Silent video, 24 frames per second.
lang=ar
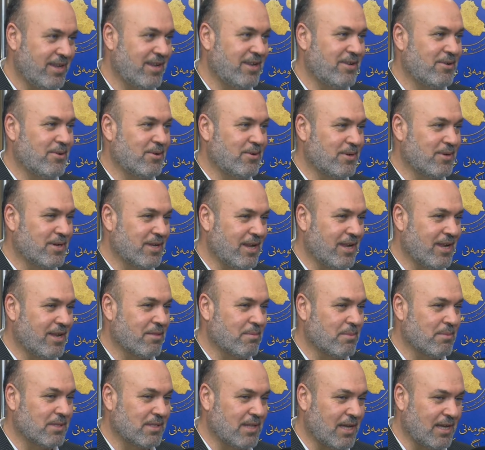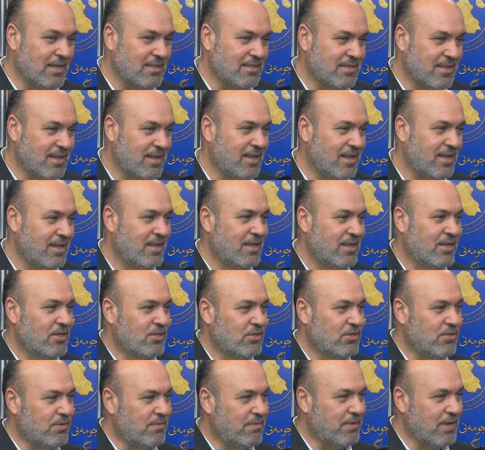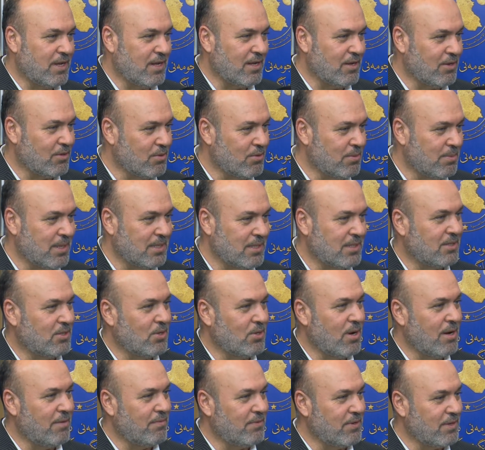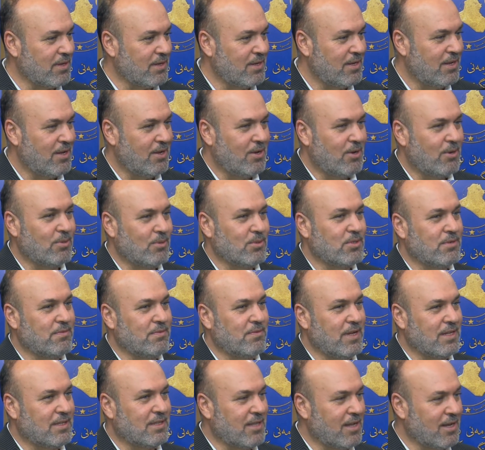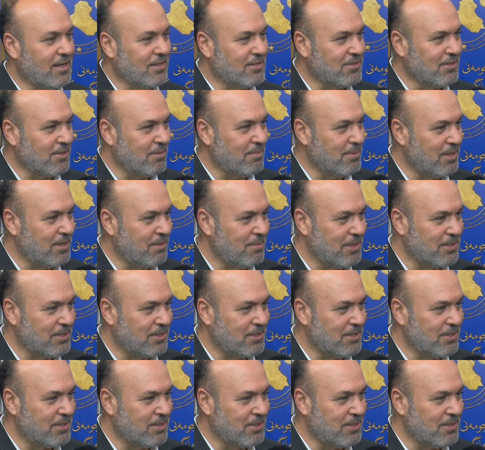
لانه خلال 18 سنه شفنا حكومات التوافق وشفنا التنصل من